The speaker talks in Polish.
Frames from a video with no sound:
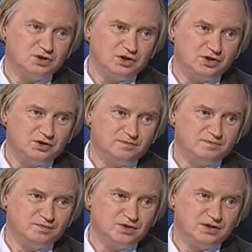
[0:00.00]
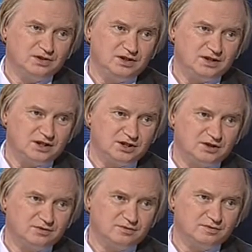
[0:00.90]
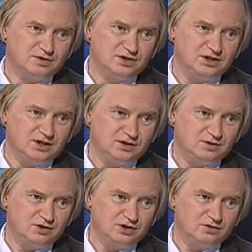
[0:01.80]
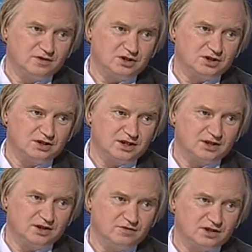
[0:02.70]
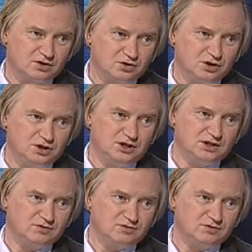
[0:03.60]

to mm, nie da się zidentyfikować takiej wartości,